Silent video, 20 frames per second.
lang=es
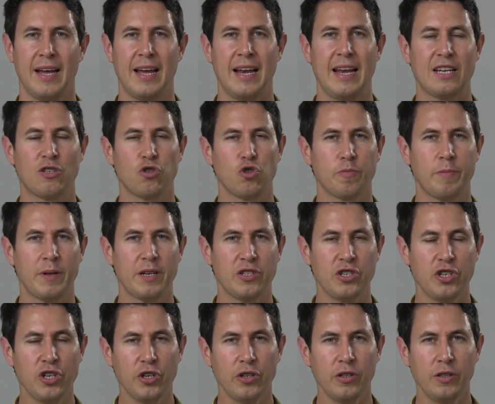La
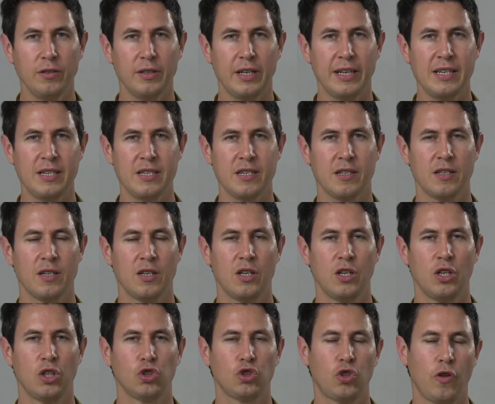suspensión es
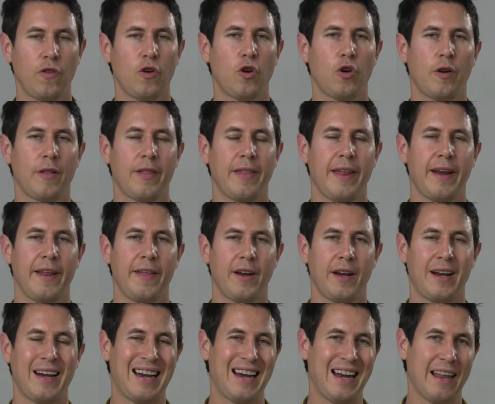todo lo
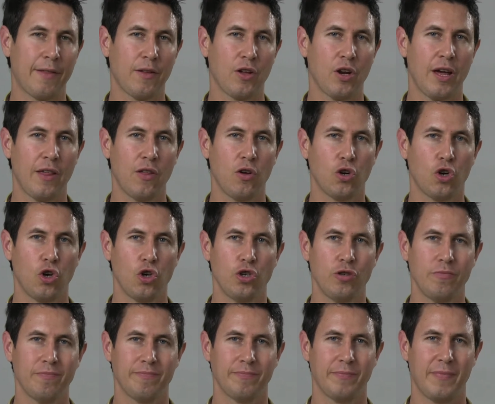relacionado
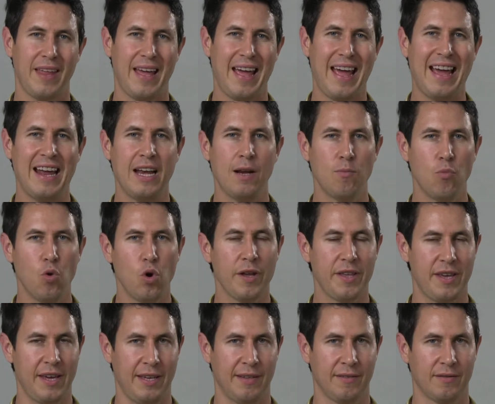con el
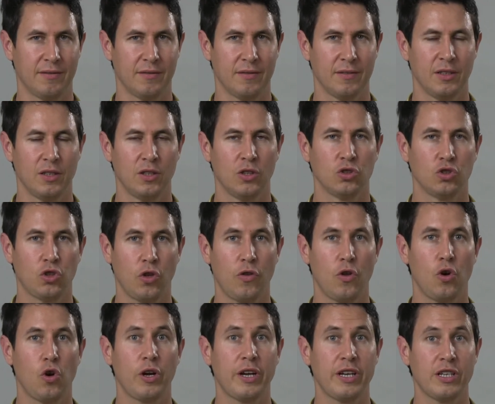muelle,
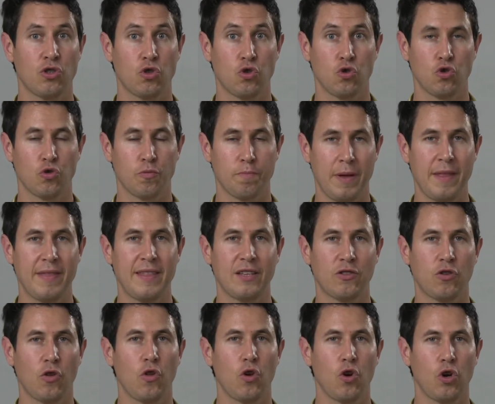todo lo que suspende,
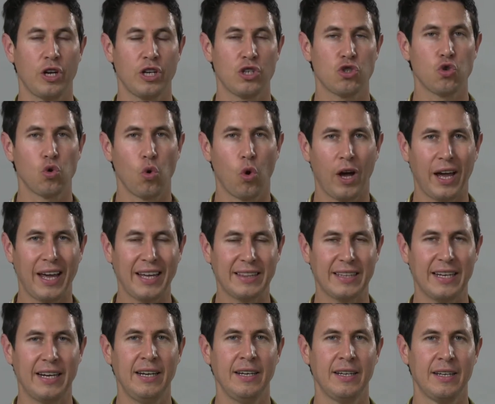todo lo que
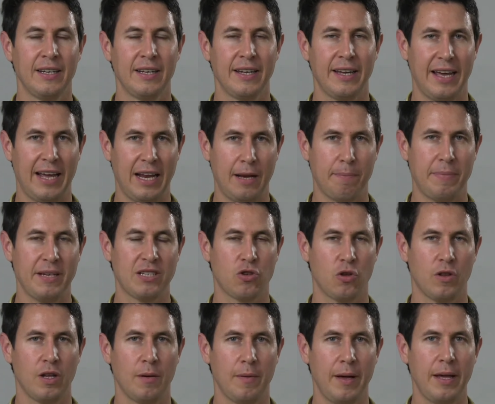sujeta el
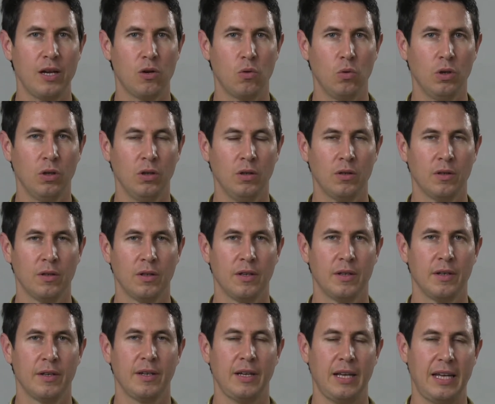peso del vehículo
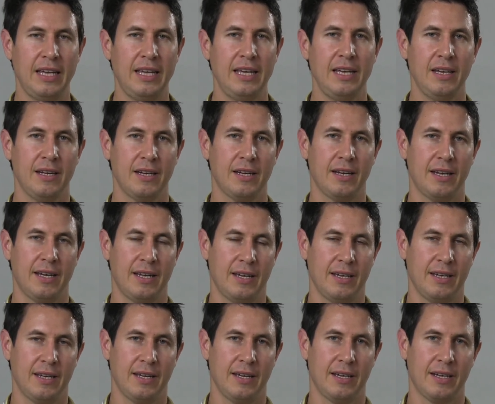y
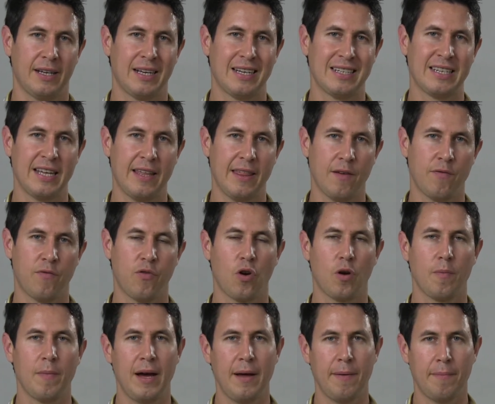eh, que se
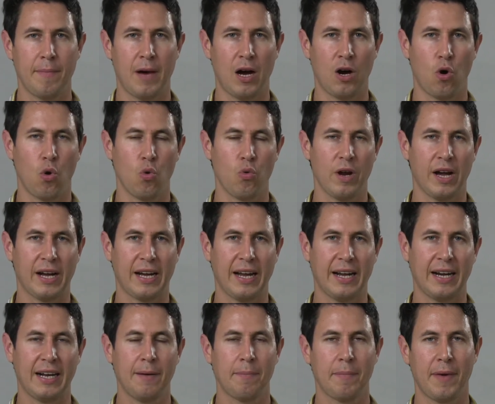deforma bajo una
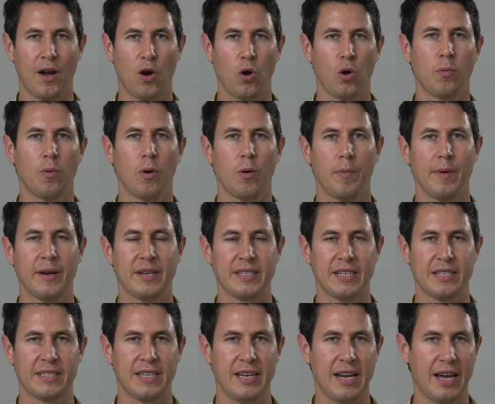carga para luego
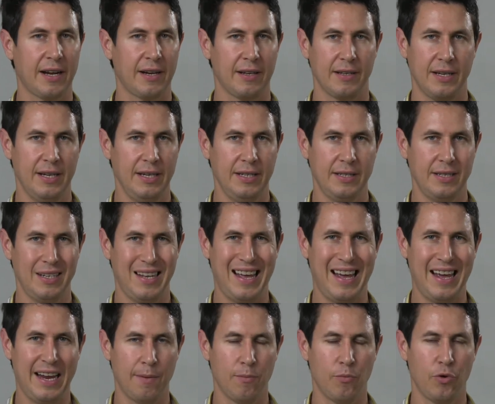volverse a estirar. Es
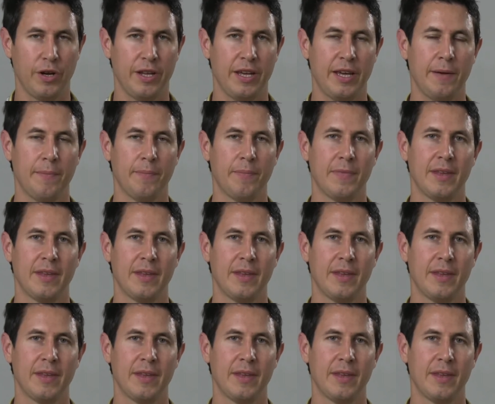el muelle.